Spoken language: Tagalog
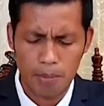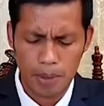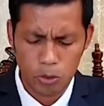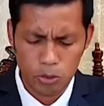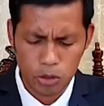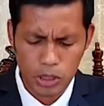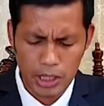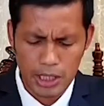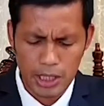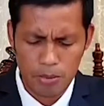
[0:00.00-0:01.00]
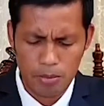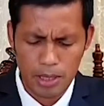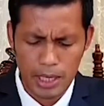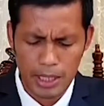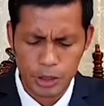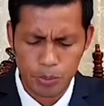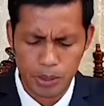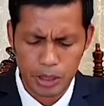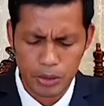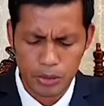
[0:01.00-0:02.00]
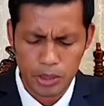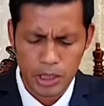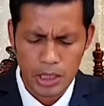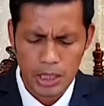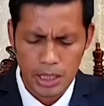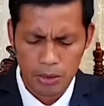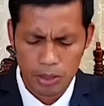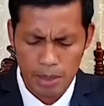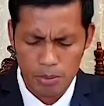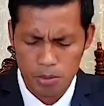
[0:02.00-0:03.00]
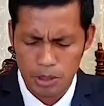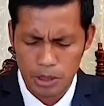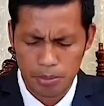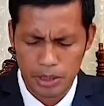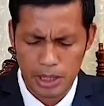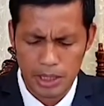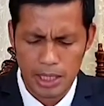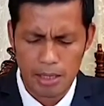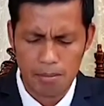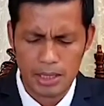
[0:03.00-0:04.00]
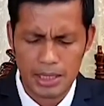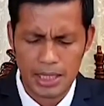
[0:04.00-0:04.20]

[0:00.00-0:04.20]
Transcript: ipakunsa ang imong balang espiritu aron among masabtan ang